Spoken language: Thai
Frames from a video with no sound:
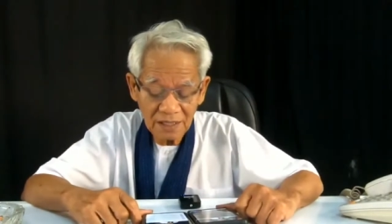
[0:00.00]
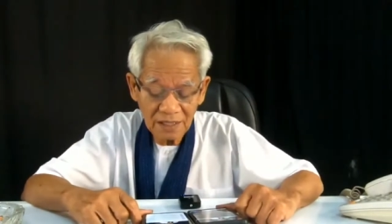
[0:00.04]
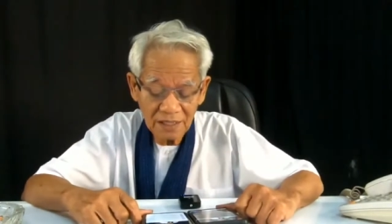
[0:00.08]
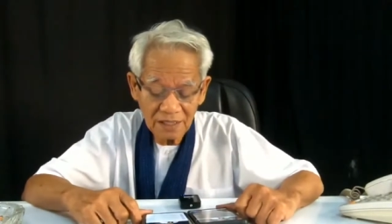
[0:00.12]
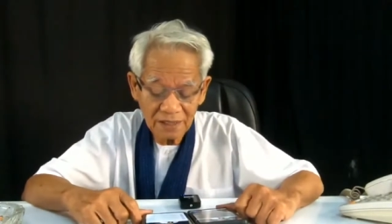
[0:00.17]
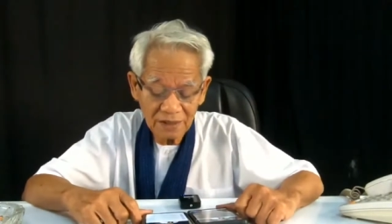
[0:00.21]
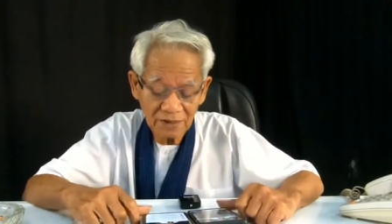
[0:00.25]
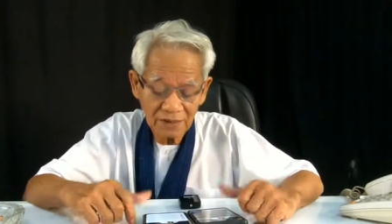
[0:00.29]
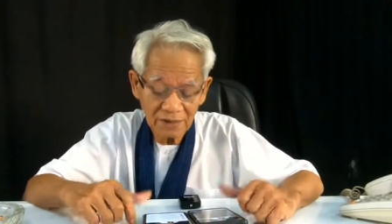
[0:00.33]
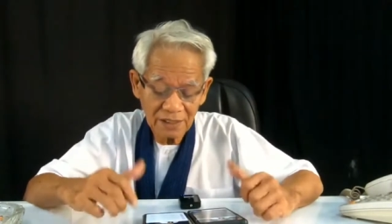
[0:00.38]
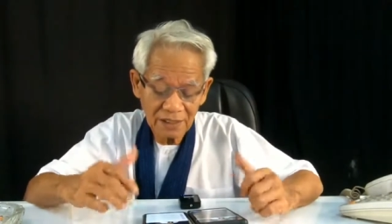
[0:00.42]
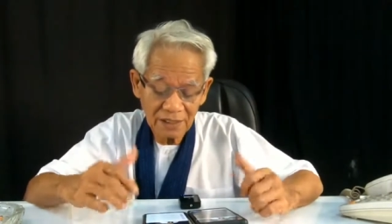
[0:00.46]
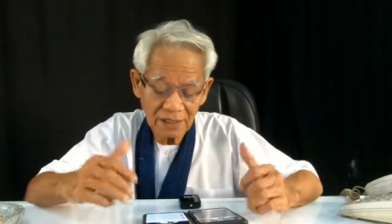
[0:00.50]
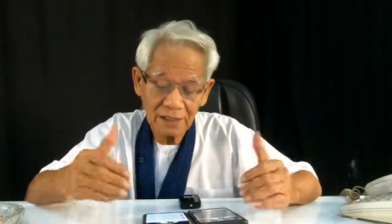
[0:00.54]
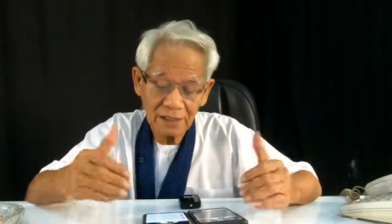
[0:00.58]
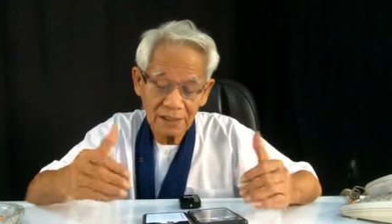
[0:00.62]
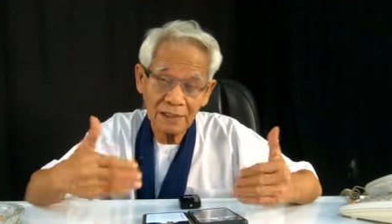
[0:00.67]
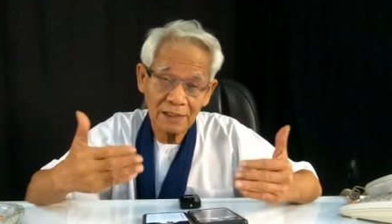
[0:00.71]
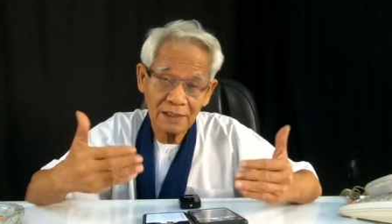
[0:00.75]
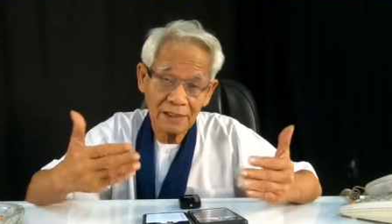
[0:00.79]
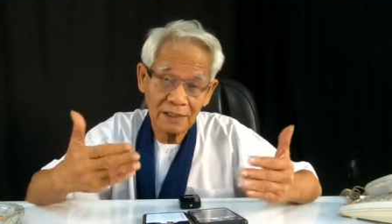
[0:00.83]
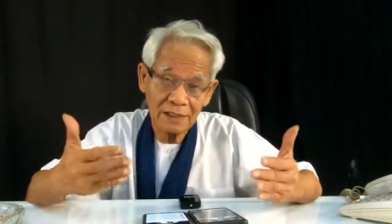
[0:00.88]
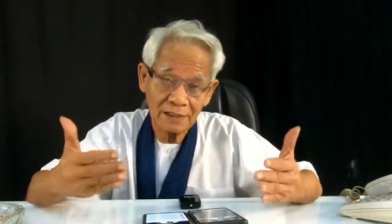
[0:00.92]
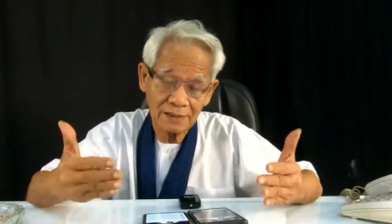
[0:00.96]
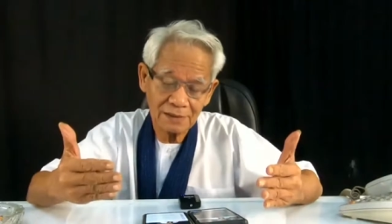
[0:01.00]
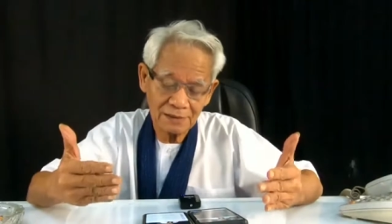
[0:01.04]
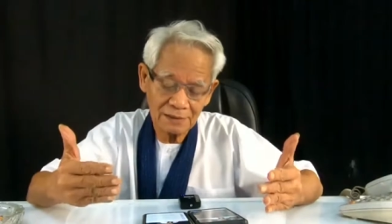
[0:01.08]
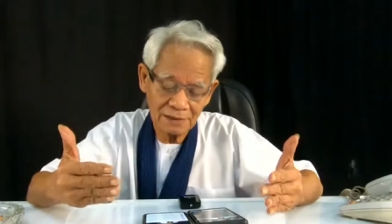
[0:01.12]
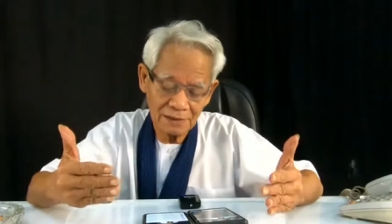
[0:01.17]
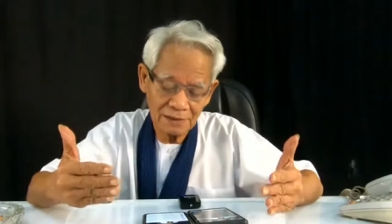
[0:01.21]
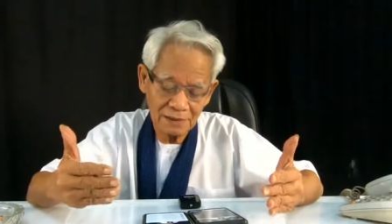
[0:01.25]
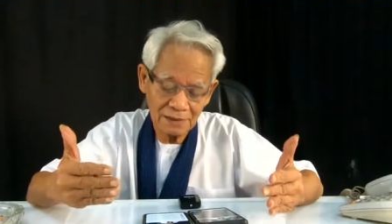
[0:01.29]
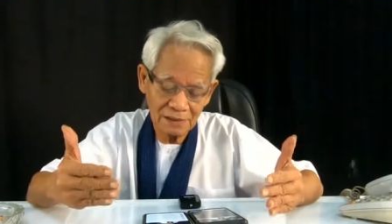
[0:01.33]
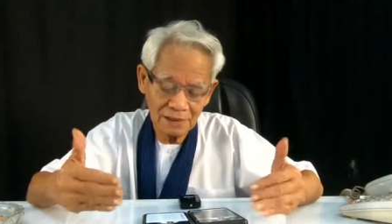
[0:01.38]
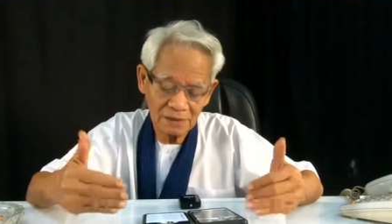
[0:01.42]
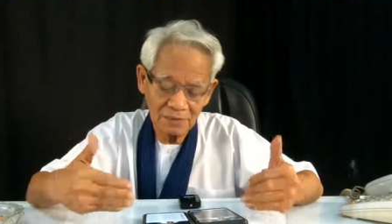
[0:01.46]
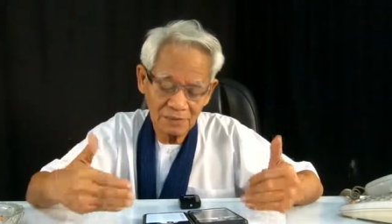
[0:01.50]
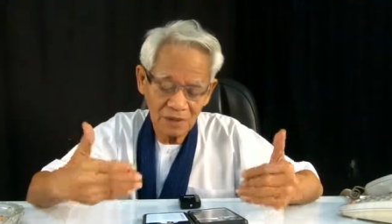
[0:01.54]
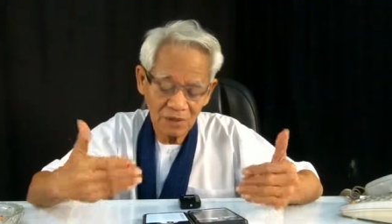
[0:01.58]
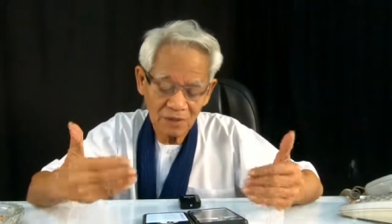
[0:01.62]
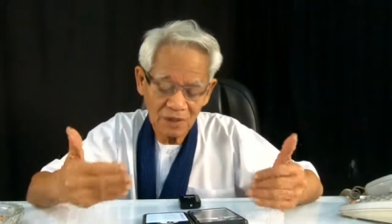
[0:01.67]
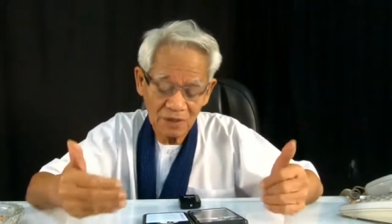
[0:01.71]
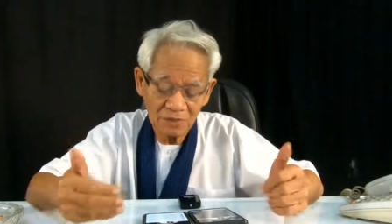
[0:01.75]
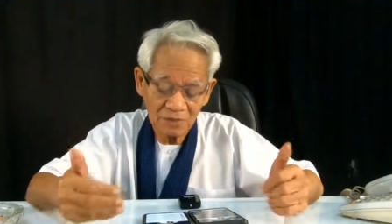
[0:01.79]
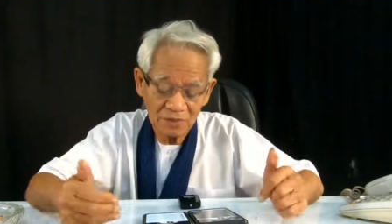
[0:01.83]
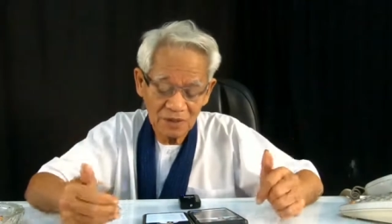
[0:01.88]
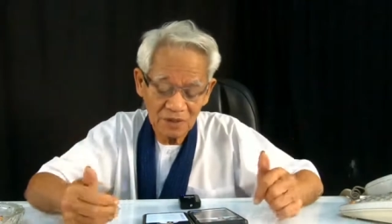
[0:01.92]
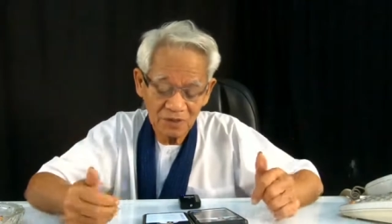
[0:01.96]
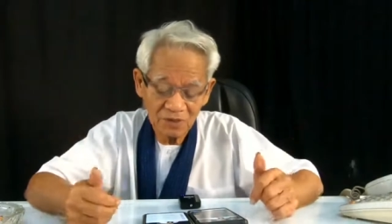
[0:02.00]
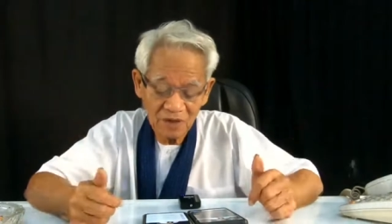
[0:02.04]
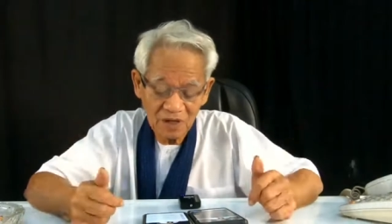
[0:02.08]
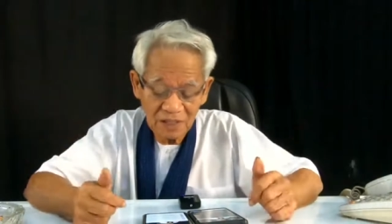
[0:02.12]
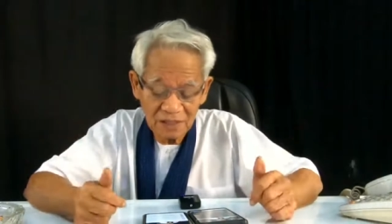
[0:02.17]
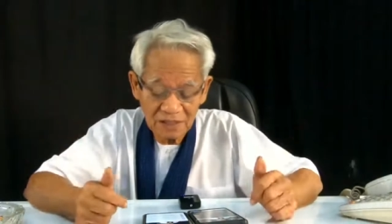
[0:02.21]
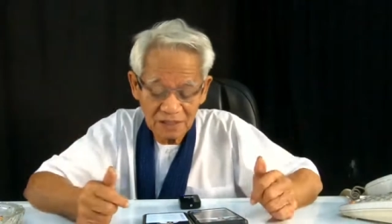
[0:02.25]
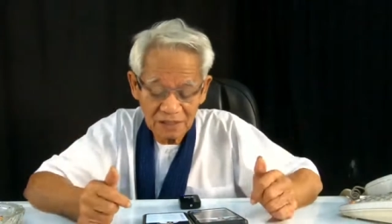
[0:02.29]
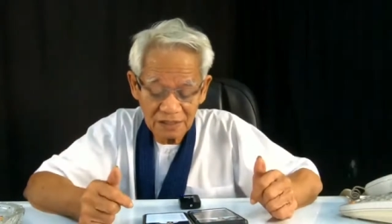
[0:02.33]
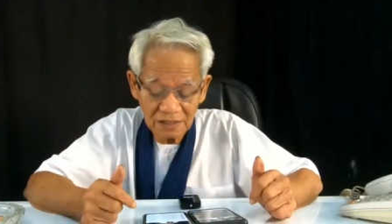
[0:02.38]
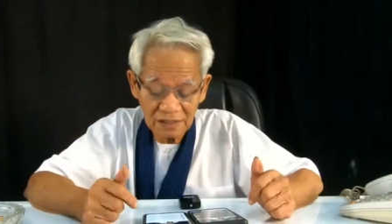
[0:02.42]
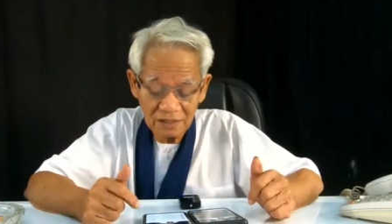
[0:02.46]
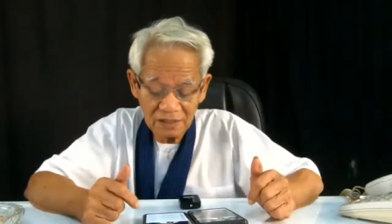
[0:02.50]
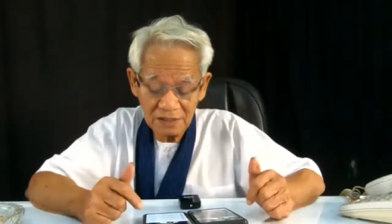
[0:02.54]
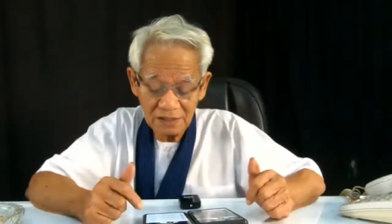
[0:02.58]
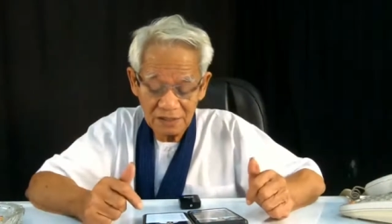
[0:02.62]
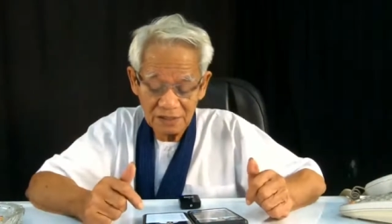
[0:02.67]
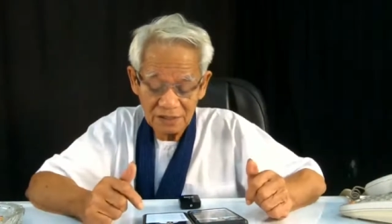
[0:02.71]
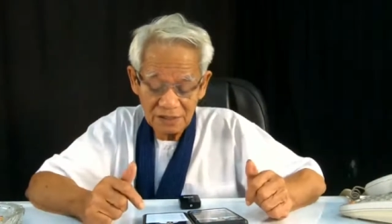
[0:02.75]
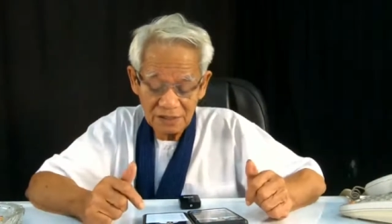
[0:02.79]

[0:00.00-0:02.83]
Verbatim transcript: ง่าย ก็แค่นั้นเอง อธิบายความที่ว่านี้